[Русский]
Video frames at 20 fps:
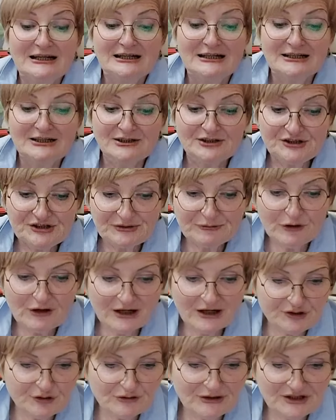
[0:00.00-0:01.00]
Э, с чего
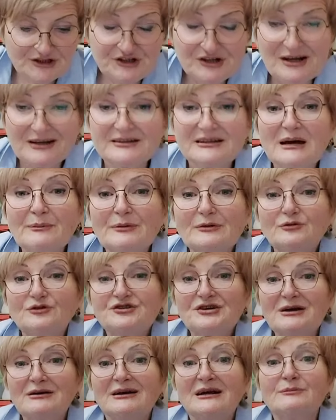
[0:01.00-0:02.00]
хочу начать? Я
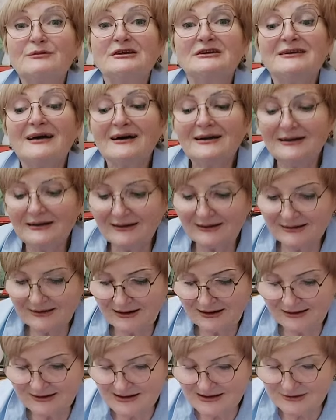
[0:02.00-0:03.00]
получаю комментарии
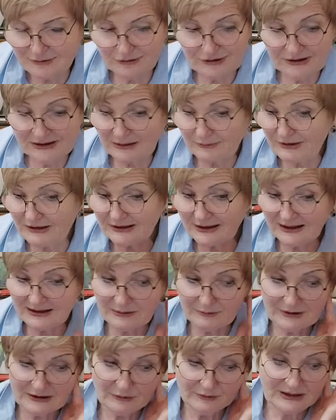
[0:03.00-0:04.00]
конкретно. Сегодня
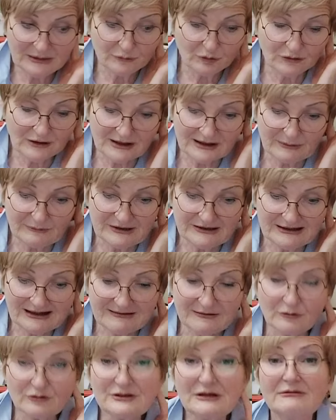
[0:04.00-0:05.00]
комментарии были, у меня много
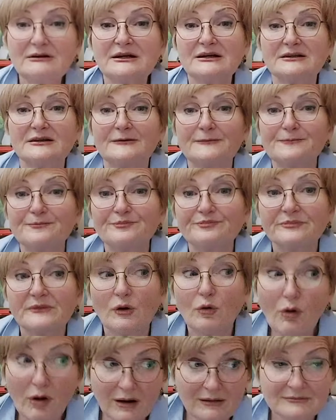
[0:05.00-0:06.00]
комментариев о давлении.
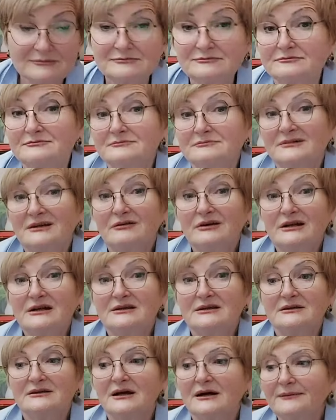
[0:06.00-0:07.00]
О,
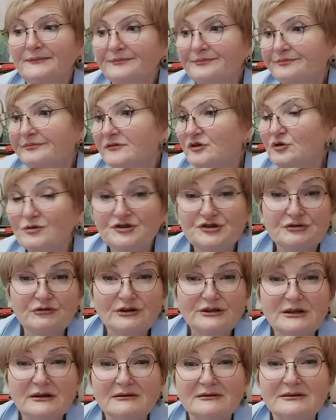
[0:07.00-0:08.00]
давление, да? Думаю, чего
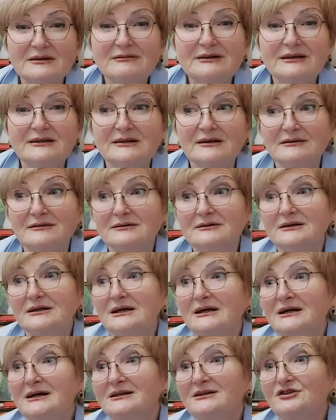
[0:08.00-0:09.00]
это давление?
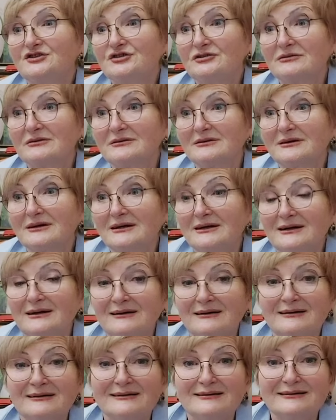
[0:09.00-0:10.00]
Значит,
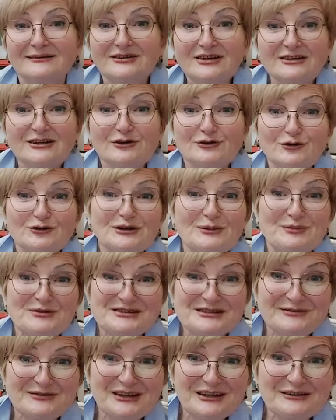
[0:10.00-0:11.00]
э, где-то кто-то
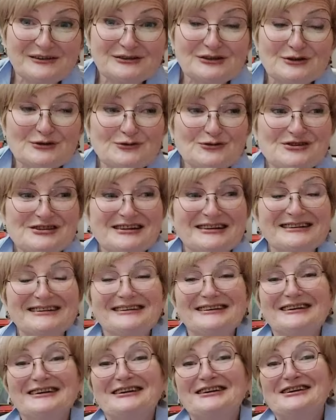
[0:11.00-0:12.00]
посоветовал, и
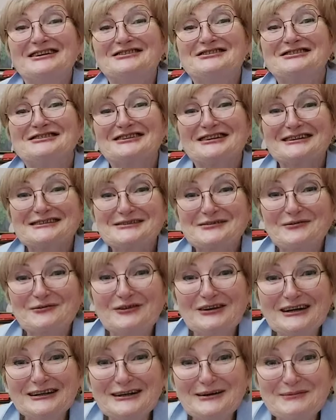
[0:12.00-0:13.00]
Руся, сестра
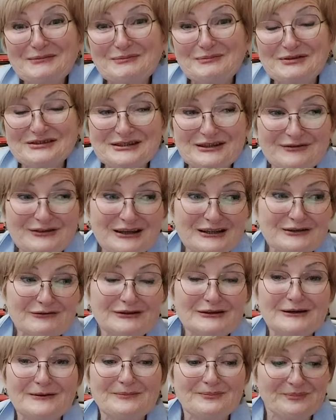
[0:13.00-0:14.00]
Самвела,
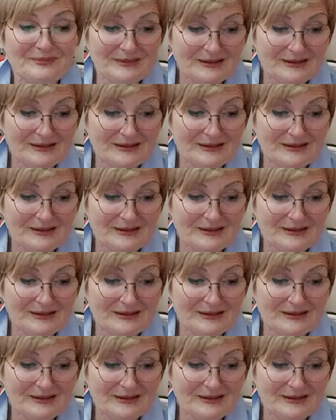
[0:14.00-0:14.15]
посоветовала,